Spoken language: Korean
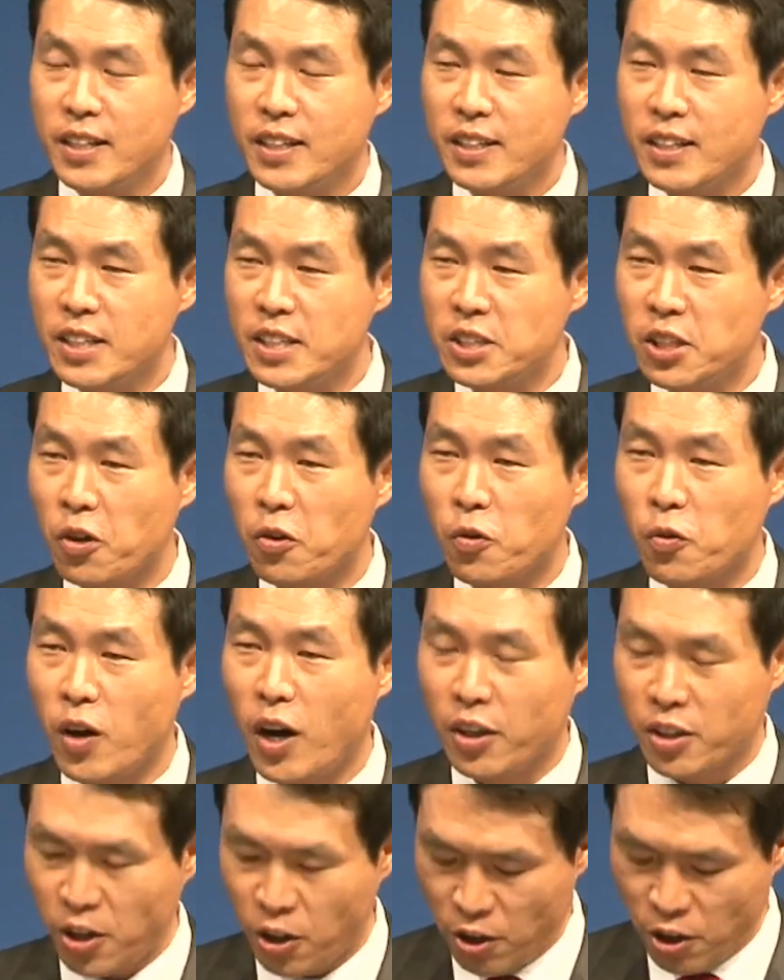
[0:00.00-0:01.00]

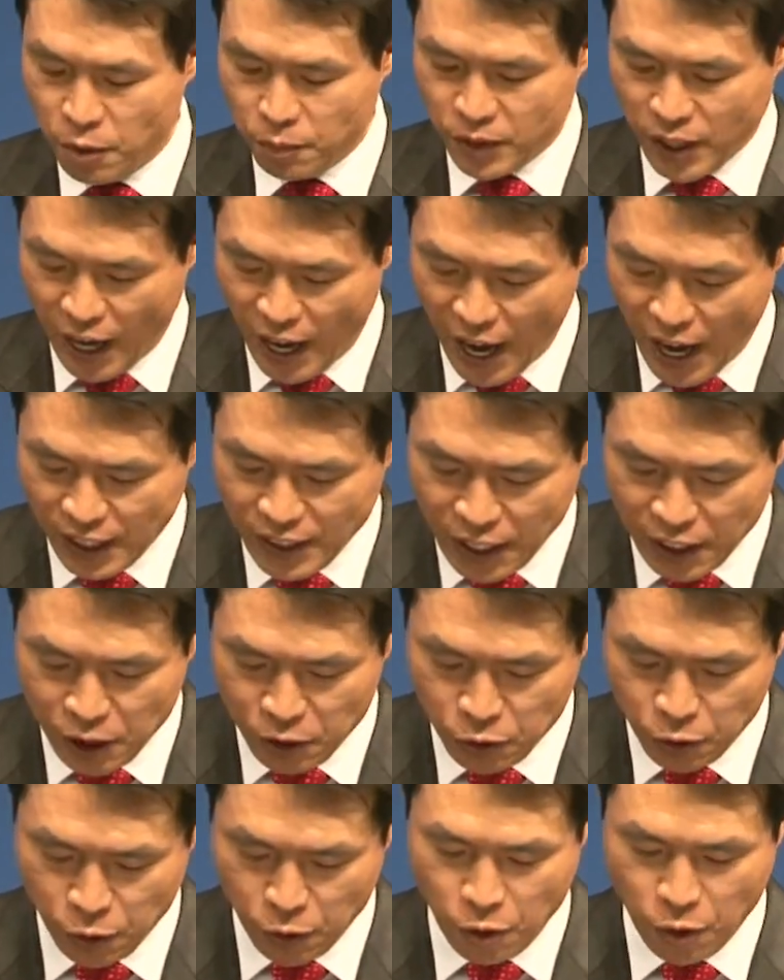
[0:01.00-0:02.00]
이성과 경험 다
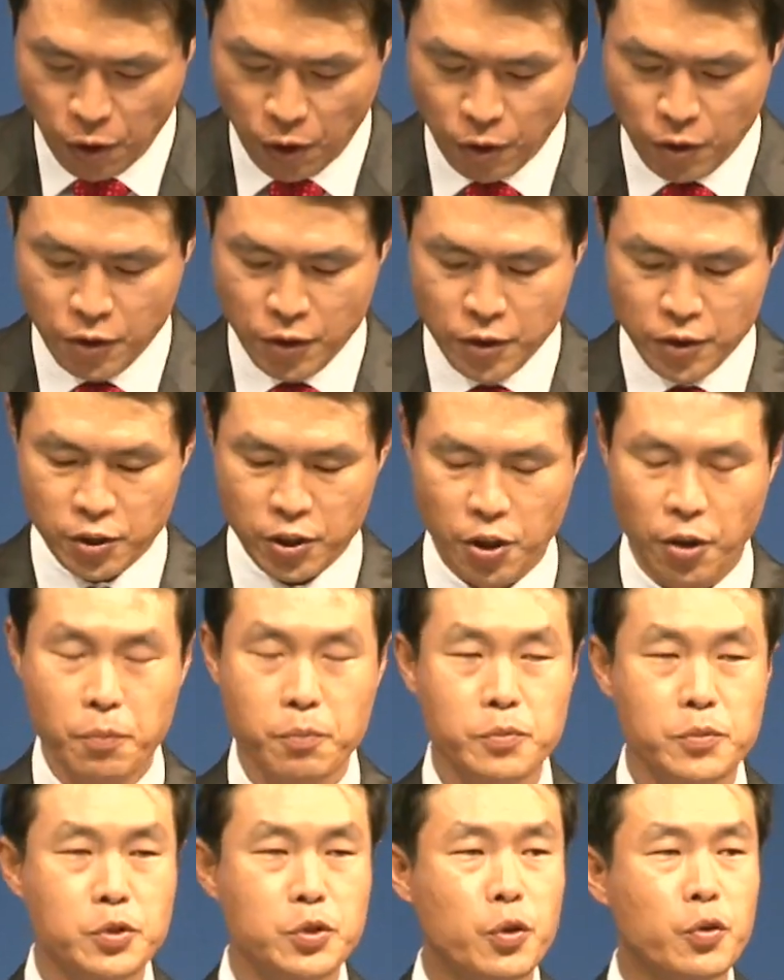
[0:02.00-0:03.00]
내려놓고
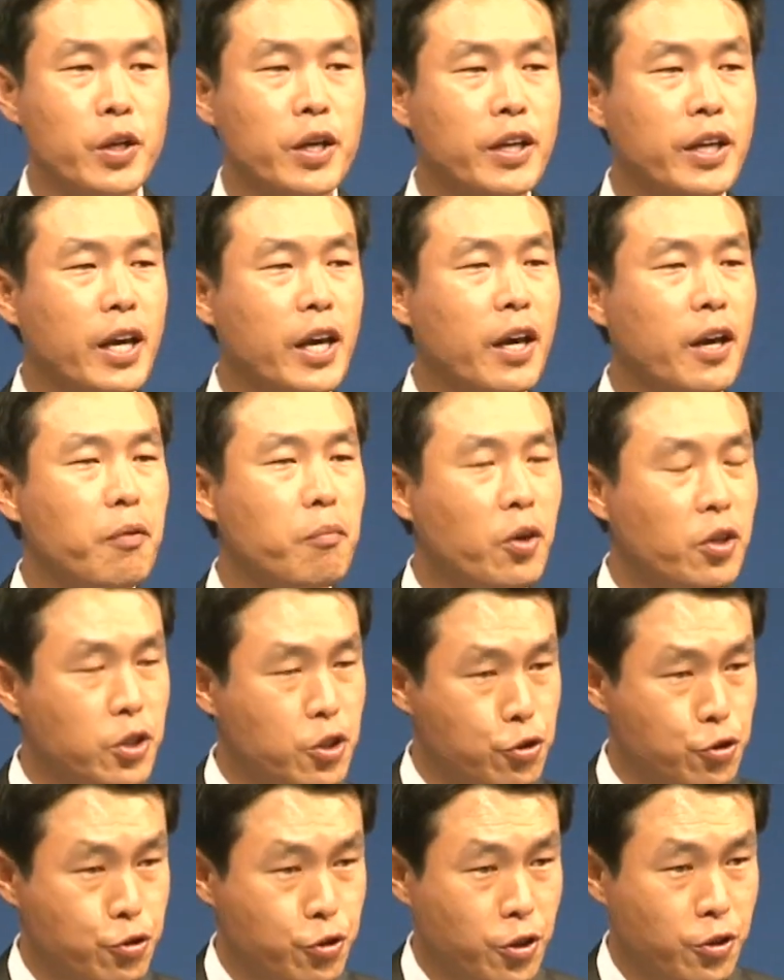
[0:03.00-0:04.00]
겸손하게 머리를
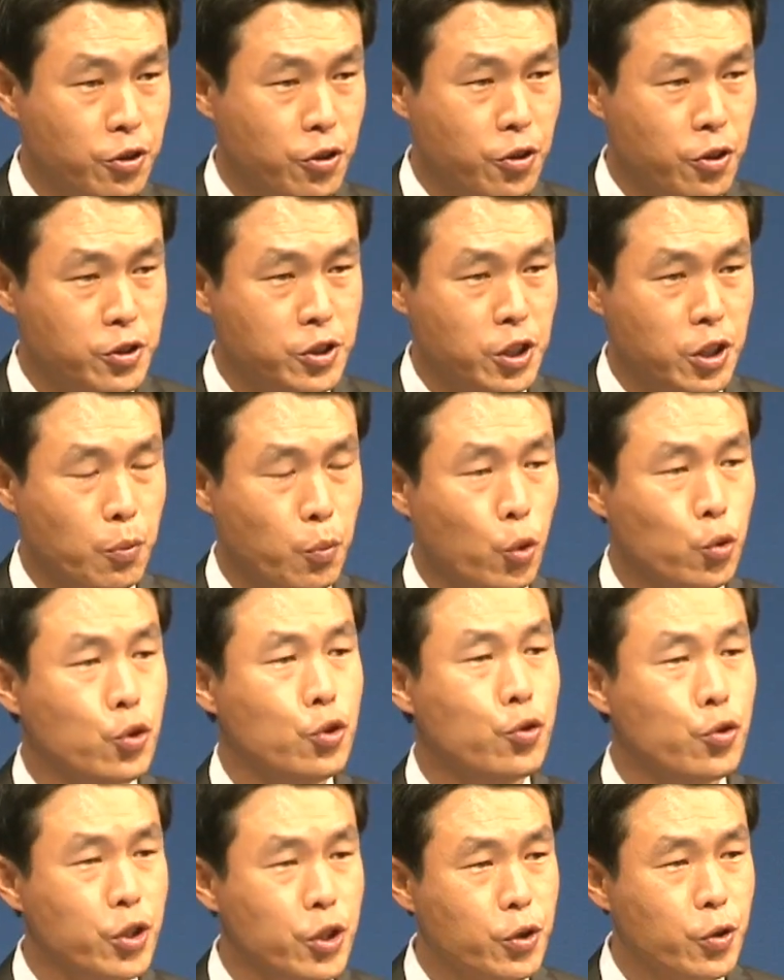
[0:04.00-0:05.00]
숙였던 것처럼 오늘
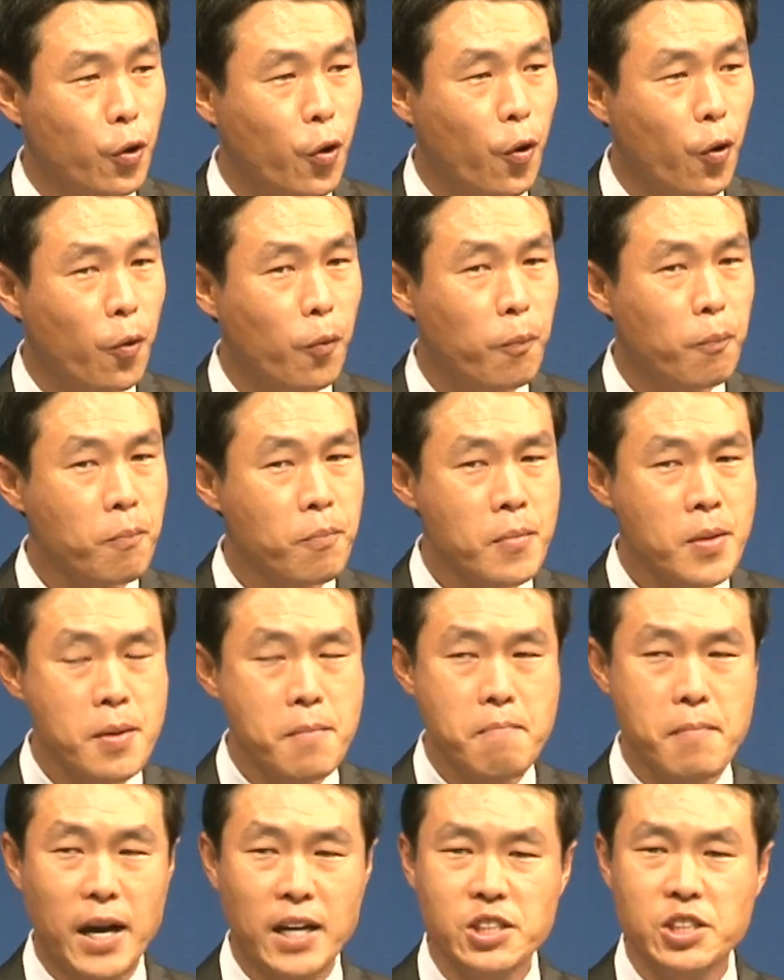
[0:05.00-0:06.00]
우리도
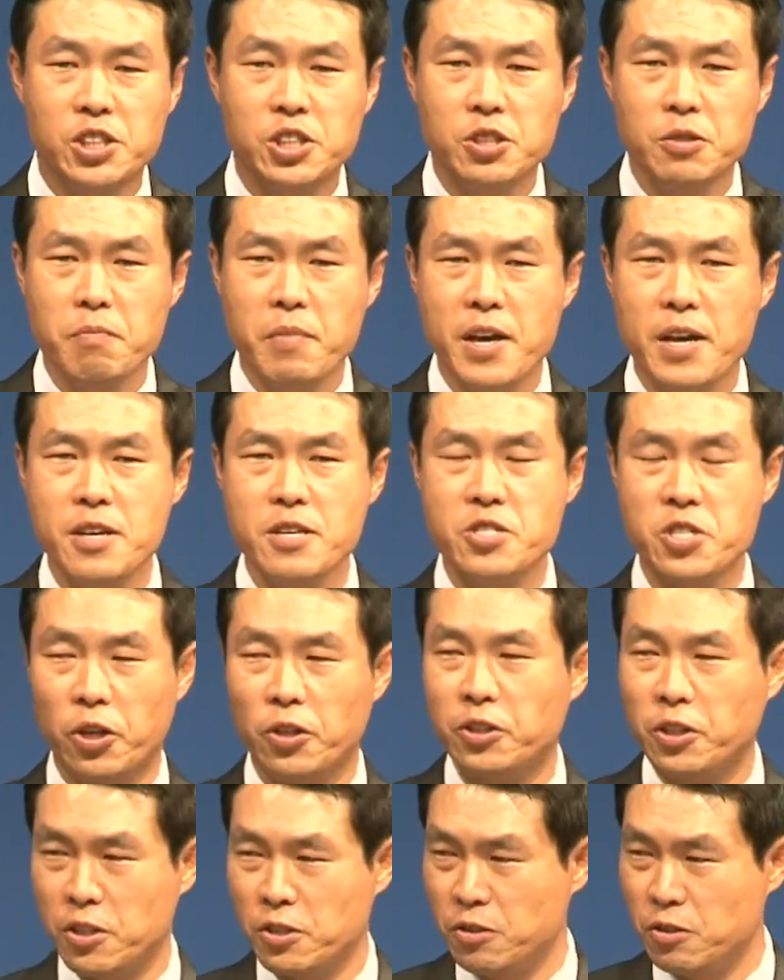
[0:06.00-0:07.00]
말씀의
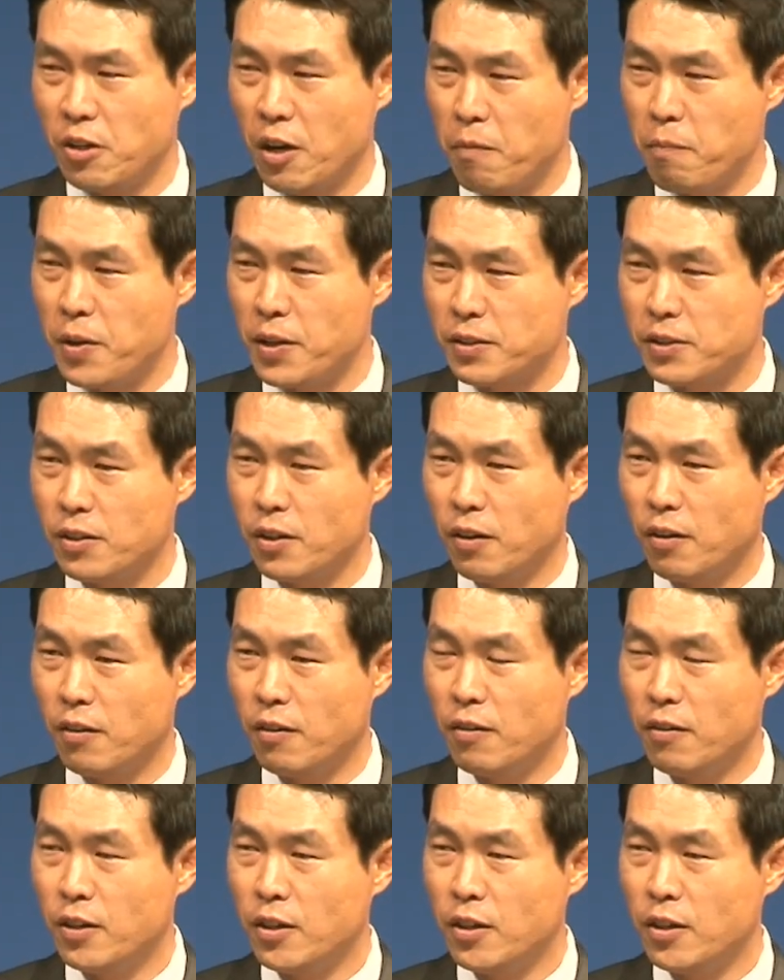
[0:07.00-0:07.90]
절대성 앞에서